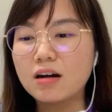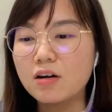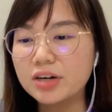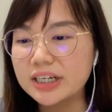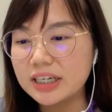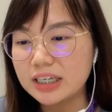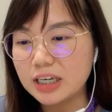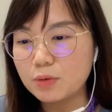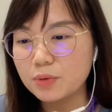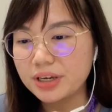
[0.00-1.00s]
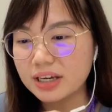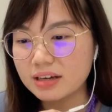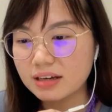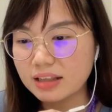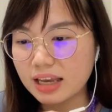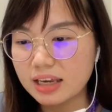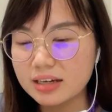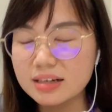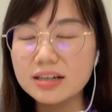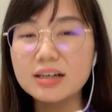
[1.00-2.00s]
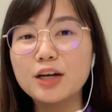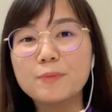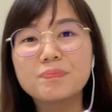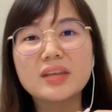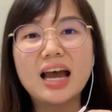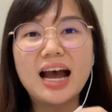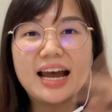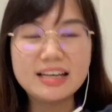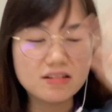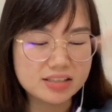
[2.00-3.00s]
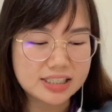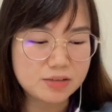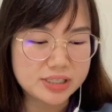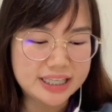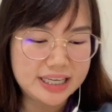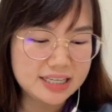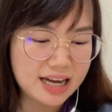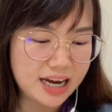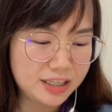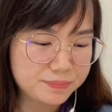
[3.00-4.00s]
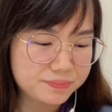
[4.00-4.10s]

哈，可以给我一个那一个 Hi 哦，跟我 say 一个 Hi。